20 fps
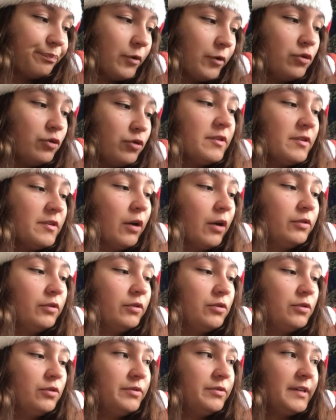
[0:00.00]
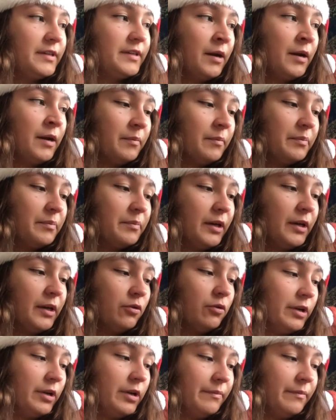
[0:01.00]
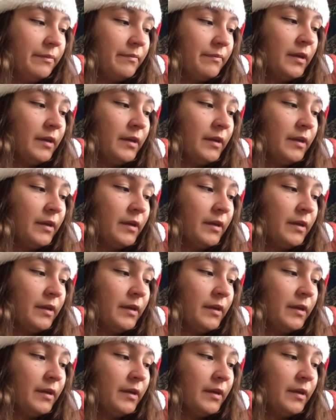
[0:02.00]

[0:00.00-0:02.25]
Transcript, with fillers: juste à côté du sien, bien collé,